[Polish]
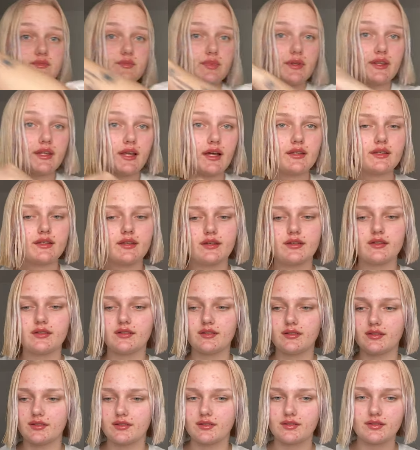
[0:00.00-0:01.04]
pytanie,
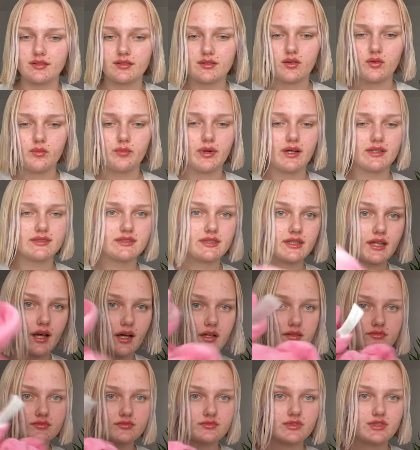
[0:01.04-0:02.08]
yy,
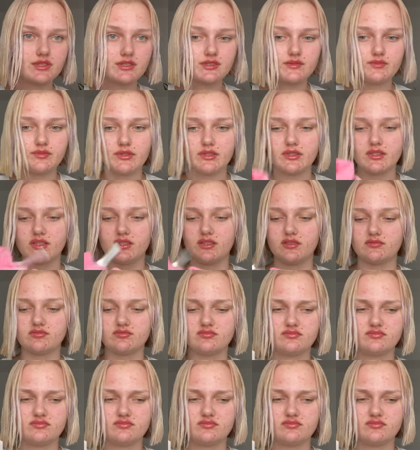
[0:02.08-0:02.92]
opaska czy spinki?